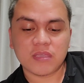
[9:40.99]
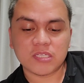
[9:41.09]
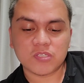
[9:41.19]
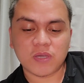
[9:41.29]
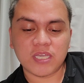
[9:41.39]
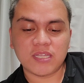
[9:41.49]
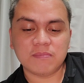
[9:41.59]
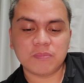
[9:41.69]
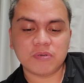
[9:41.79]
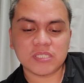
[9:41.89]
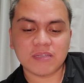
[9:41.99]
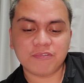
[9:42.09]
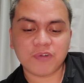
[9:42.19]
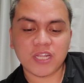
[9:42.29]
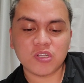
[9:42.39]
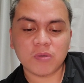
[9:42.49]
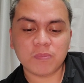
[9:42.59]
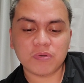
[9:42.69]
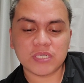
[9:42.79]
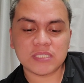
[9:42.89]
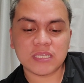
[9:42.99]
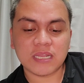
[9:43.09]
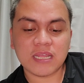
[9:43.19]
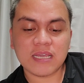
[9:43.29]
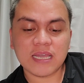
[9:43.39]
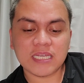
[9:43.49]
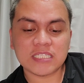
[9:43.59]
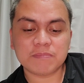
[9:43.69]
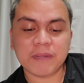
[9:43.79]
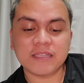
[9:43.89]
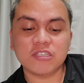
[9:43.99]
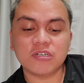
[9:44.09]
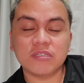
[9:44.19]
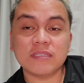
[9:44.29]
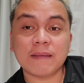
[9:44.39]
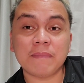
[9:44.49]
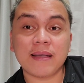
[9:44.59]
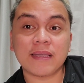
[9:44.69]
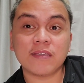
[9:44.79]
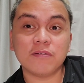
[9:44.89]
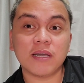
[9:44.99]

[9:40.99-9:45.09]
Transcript: So, ayan po, sa friend ko po na si Ria Espaldon Tamayo,